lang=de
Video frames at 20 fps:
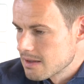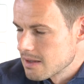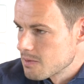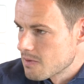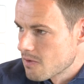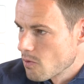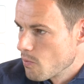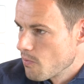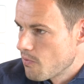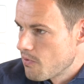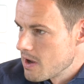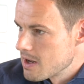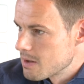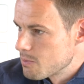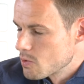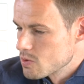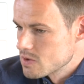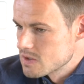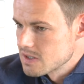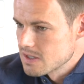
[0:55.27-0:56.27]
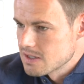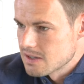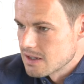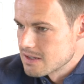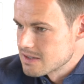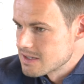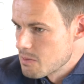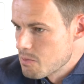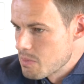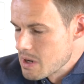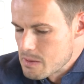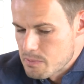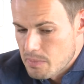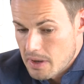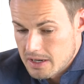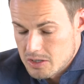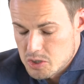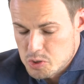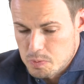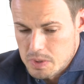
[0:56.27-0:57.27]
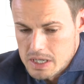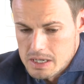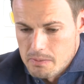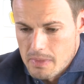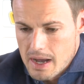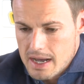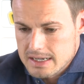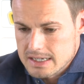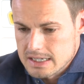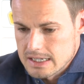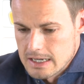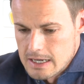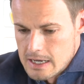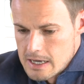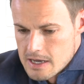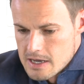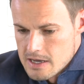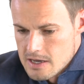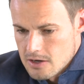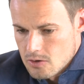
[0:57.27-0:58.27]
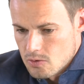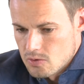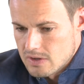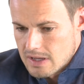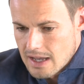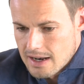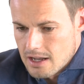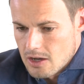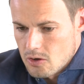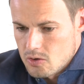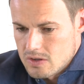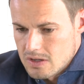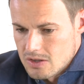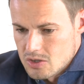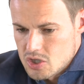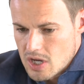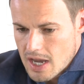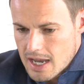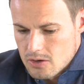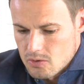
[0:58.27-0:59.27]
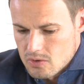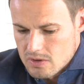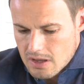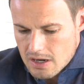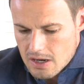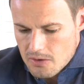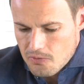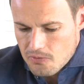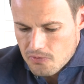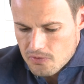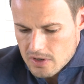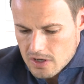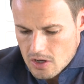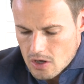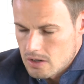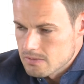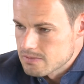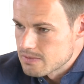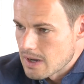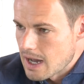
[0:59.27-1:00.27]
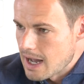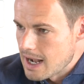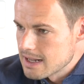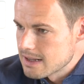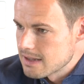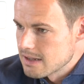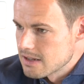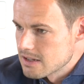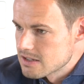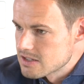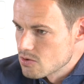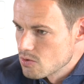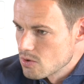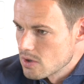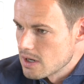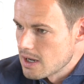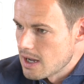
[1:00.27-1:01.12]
Das Umfeld muss sich dann sein Bild bei den Spielen machen und dann auch die Entscheidung treffen, ja, halte dazu,